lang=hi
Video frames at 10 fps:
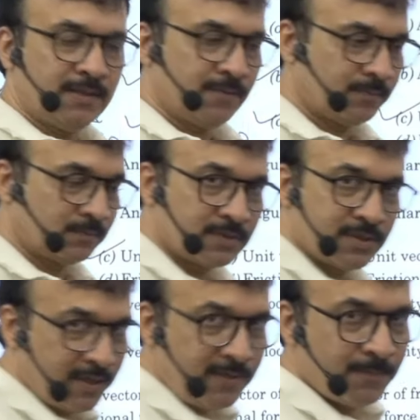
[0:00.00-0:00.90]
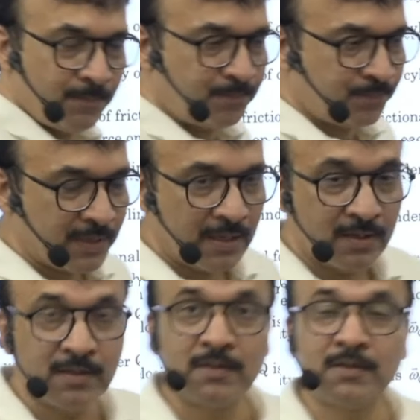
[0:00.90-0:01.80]
ठीक है
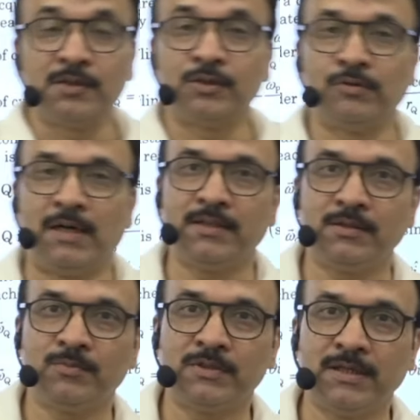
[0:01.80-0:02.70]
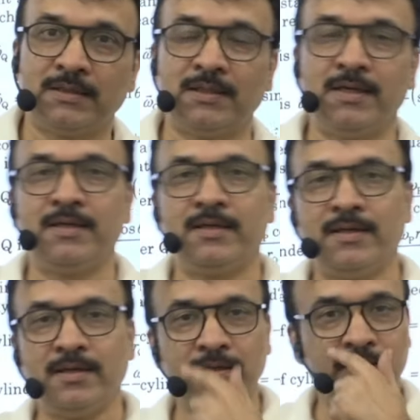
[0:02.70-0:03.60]
तो आदित्य तो मुझे लगता है कि
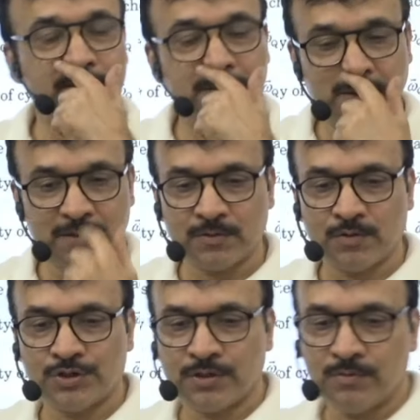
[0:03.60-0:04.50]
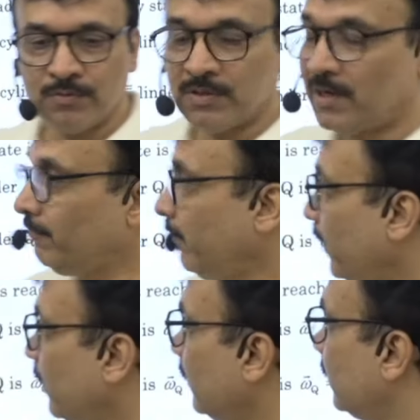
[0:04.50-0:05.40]
इस क्वेश्चन को काफ़ी
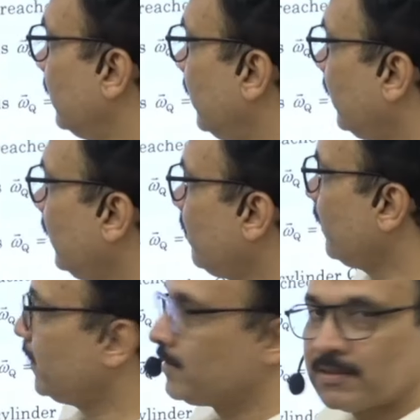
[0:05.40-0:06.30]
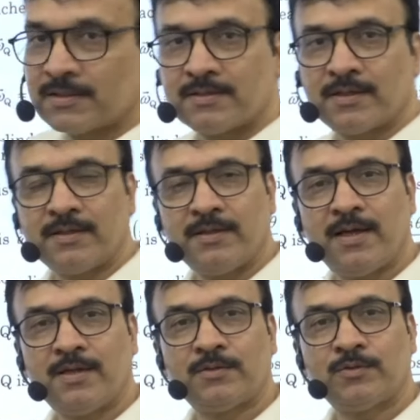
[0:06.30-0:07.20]
डिटेल में मैंने डिस्कस कर दिया
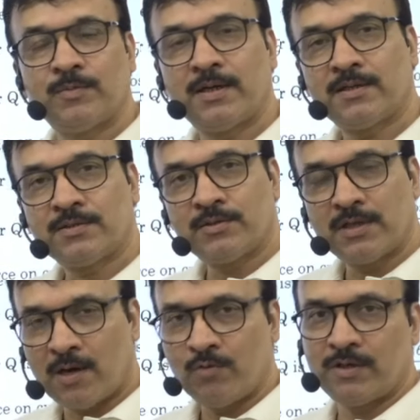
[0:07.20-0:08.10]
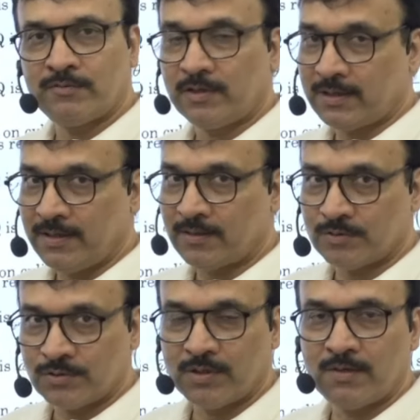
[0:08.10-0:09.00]
है तो तुम्हारा जो डाउट है वो क्लियर हो
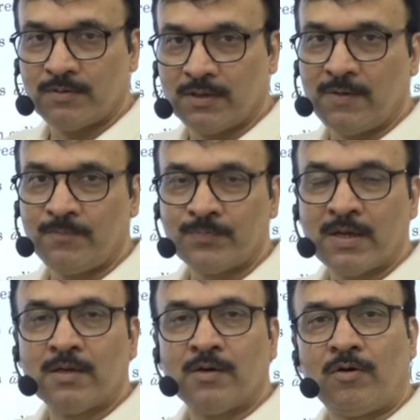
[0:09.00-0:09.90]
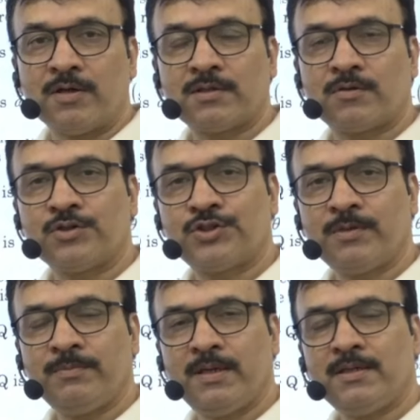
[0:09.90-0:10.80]
चुका होगा और इस क्वेश्चन
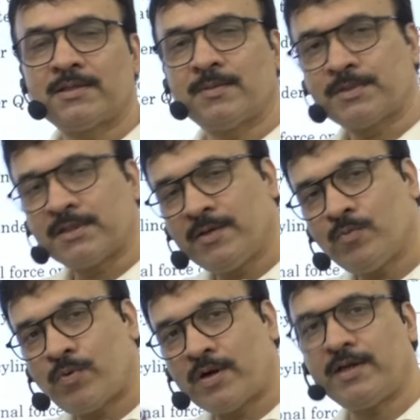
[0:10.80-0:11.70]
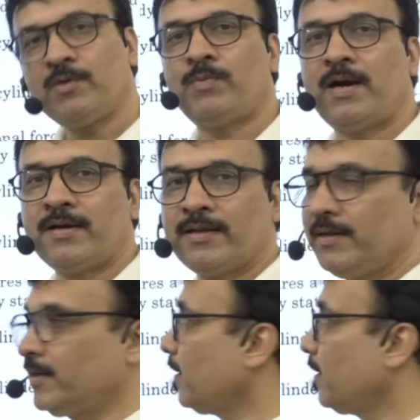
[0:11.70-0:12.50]
में सबसे इम्पॉर्टेंट पार्ट ये है कि